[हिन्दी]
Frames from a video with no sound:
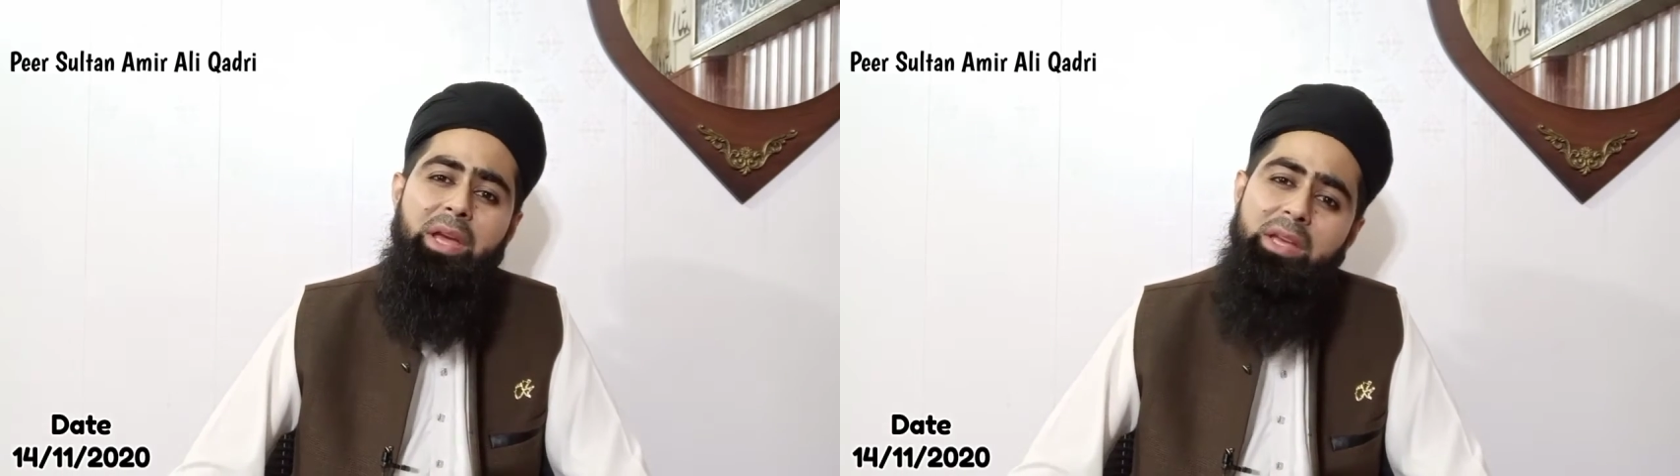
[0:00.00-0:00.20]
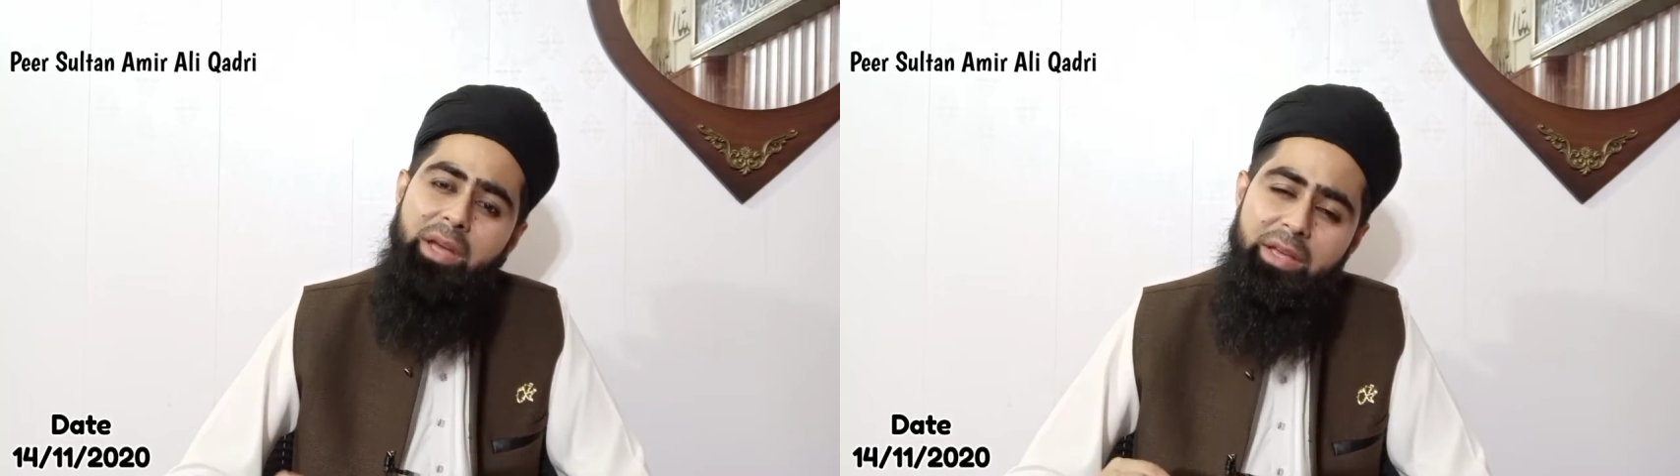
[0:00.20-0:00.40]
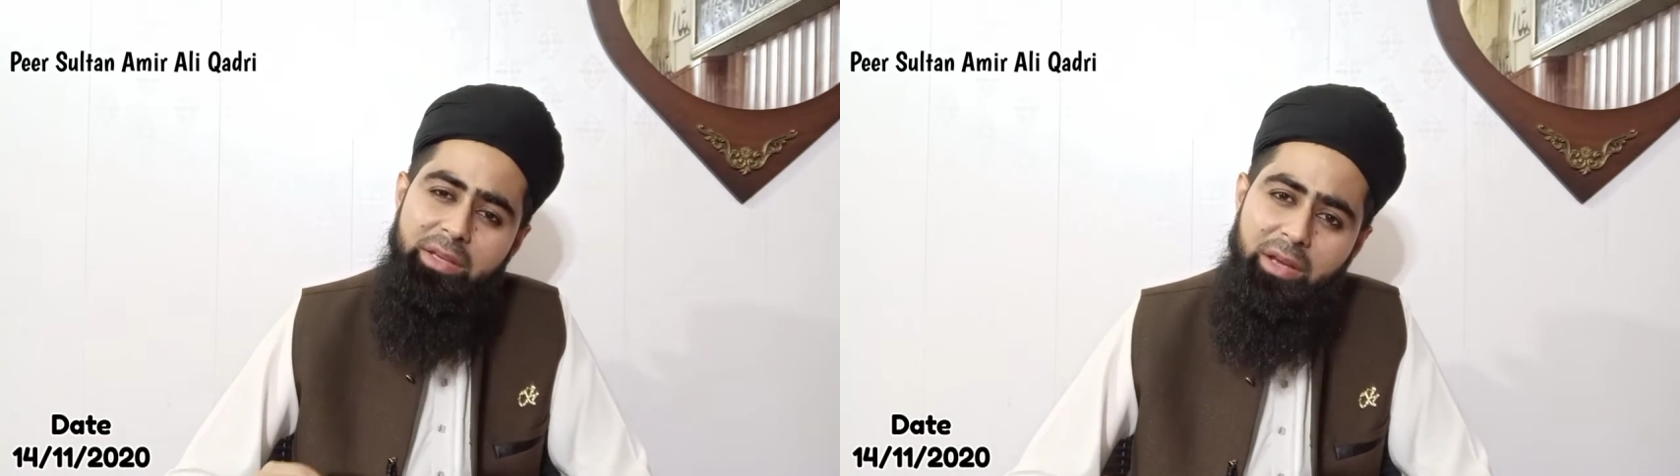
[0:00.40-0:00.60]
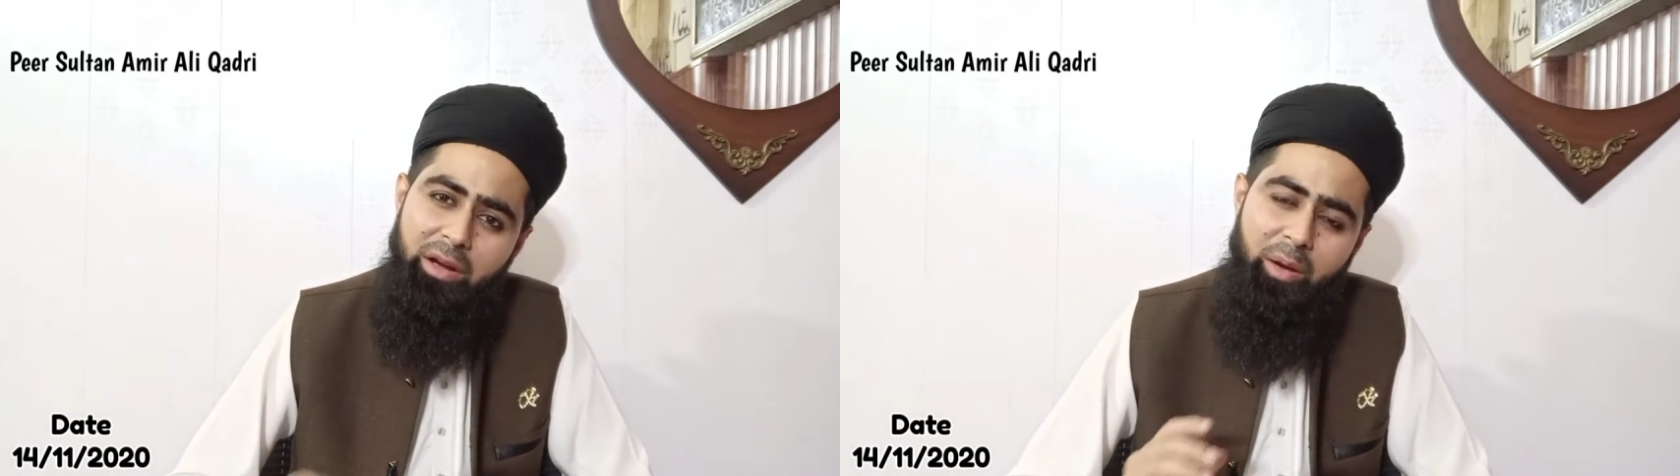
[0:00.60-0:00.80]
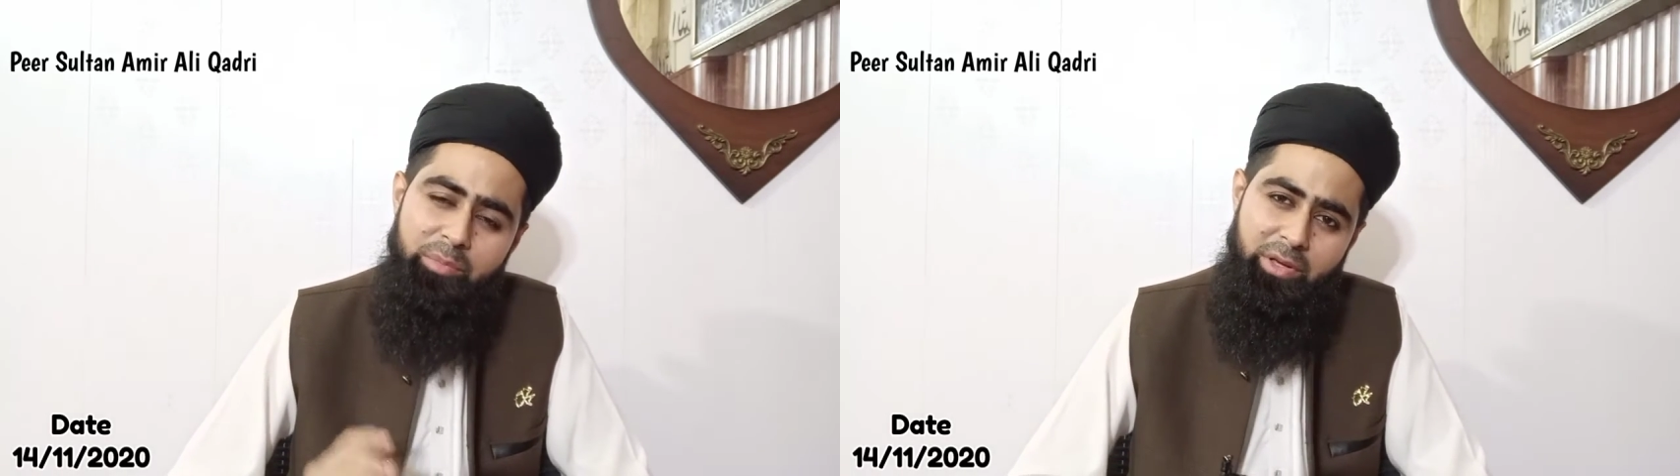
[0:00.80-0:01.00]
बेहयाई के
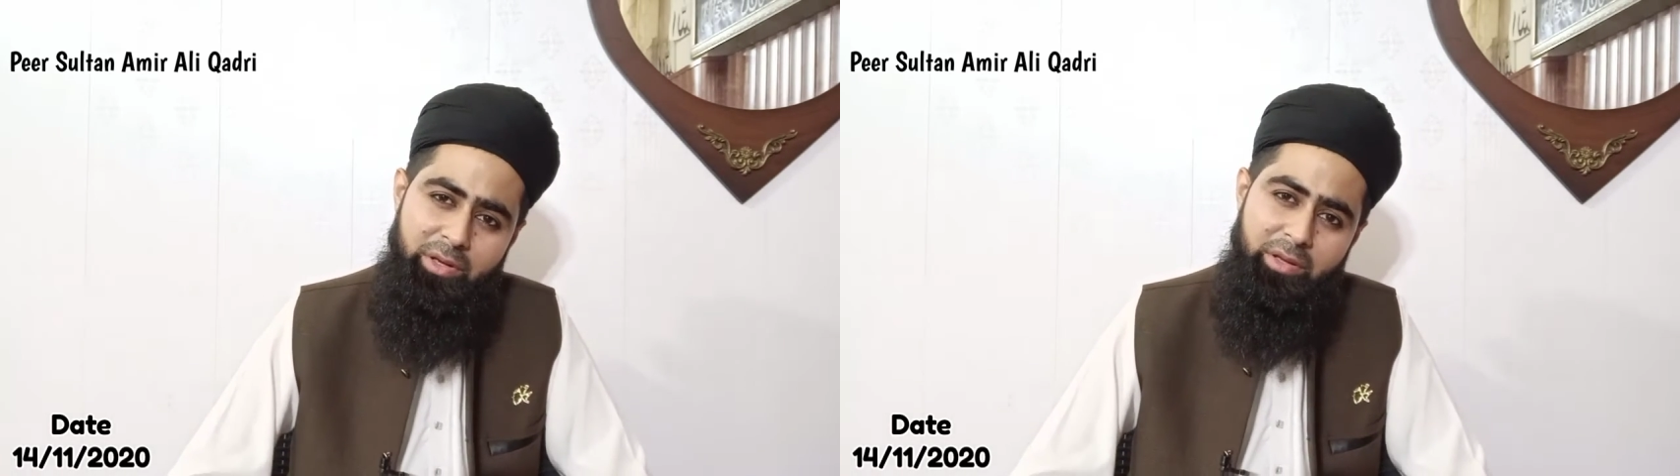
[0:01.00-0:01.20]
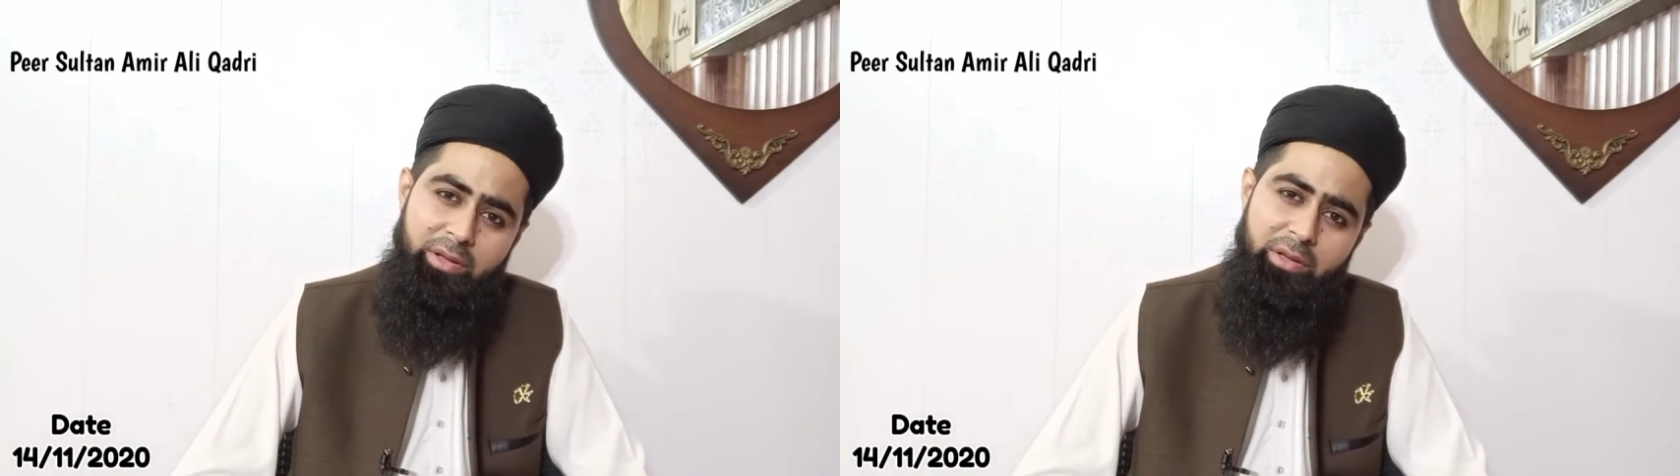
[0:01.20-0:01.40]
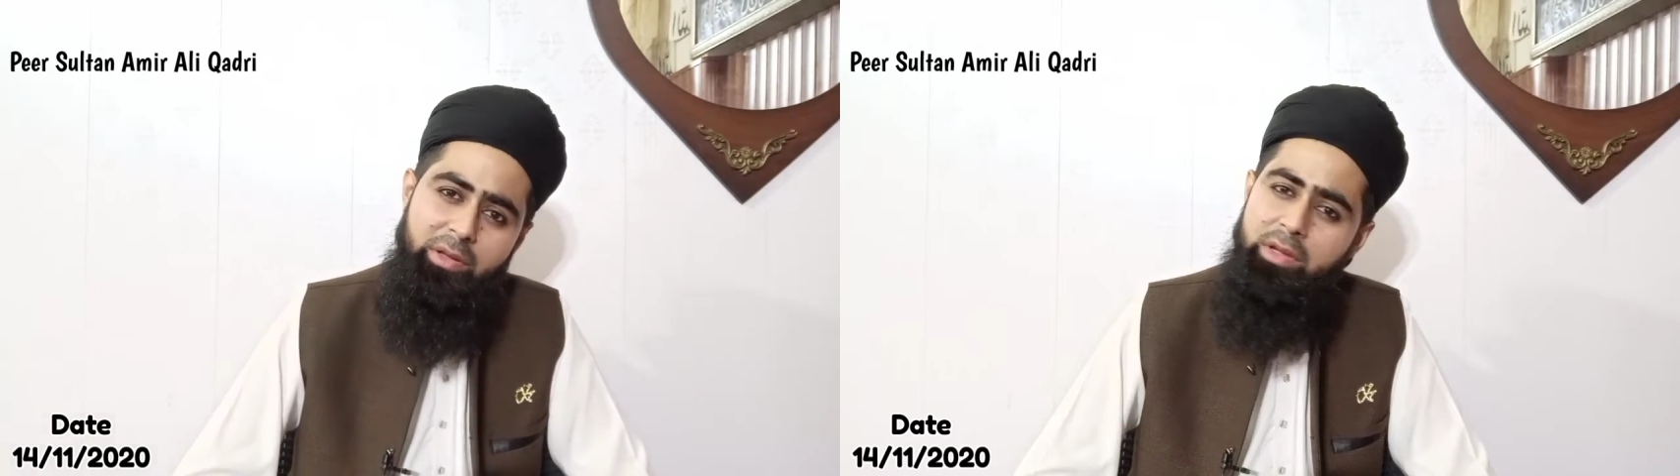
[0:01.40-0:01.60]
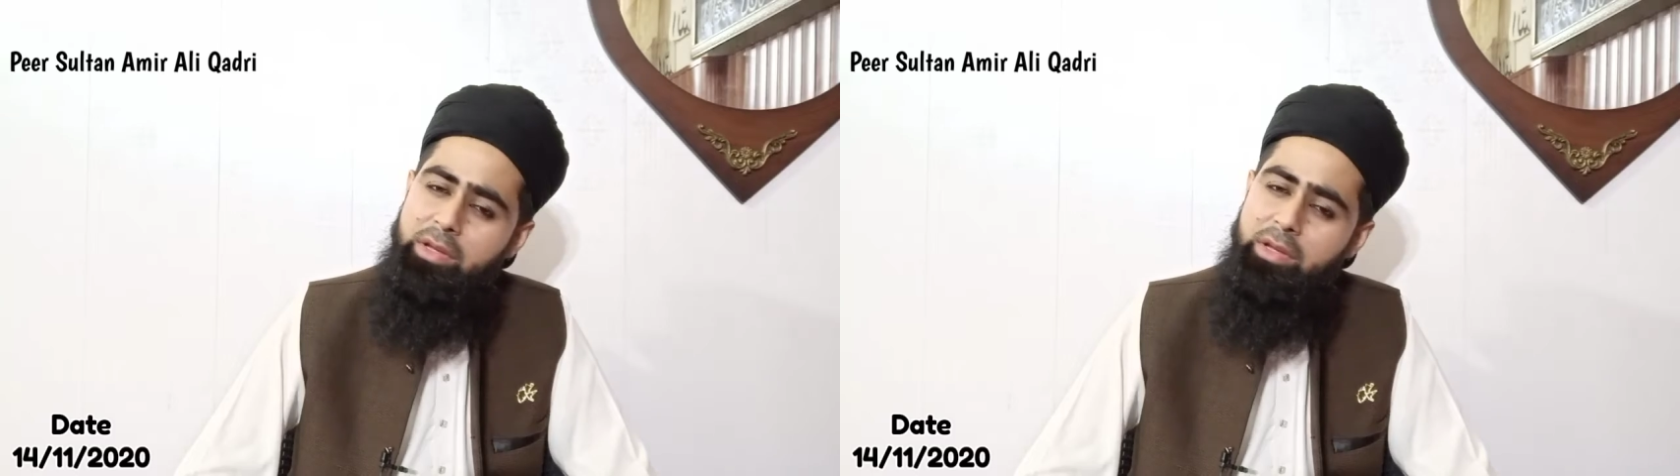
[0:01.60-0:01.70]
काम करेंगे